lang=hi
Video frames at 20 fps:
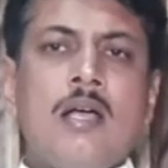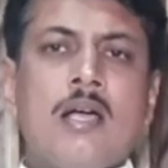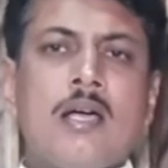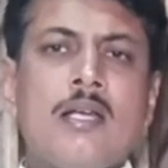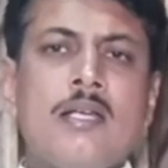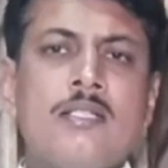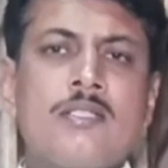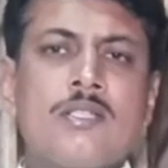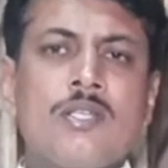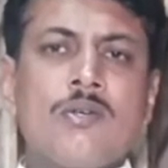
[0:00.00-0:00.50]

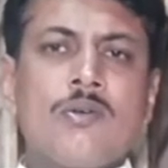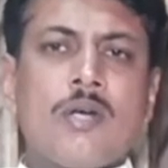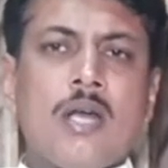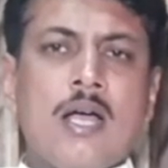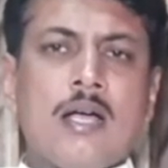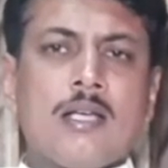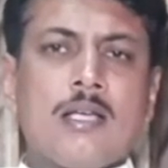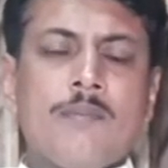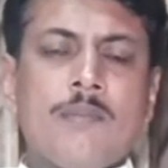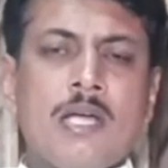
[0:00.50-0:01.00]
अगर इसकी
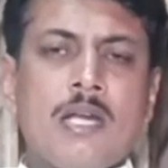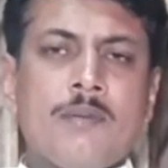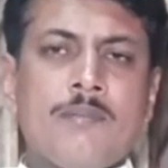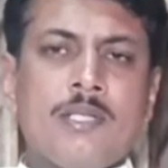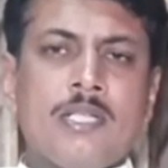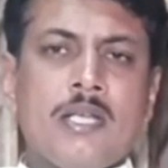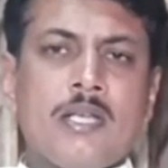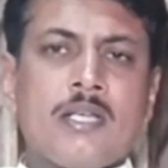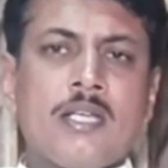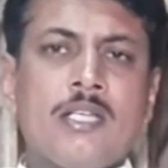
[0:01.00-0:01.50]
खुराक के बारे
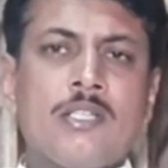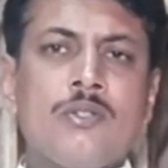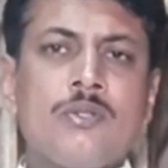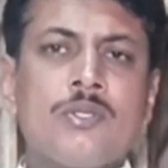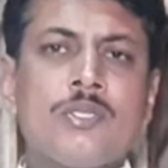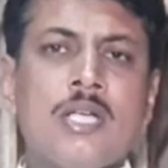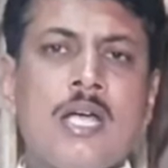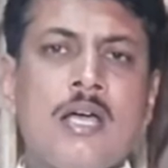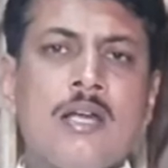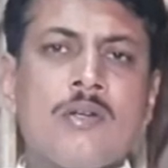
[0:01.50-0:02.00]
में देखें तो
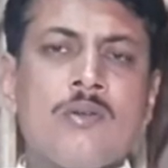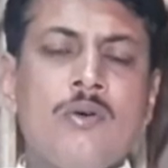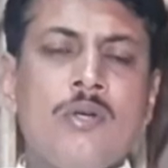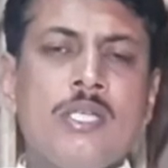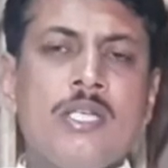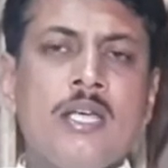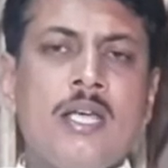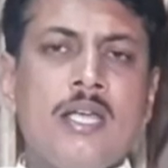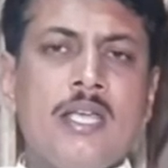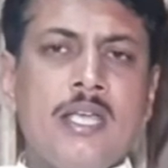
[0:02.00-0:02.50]
चार
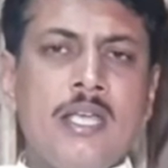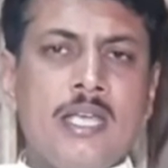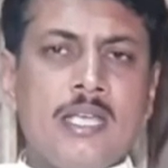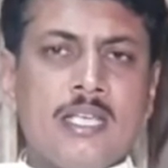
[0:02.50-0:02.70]
गोलियां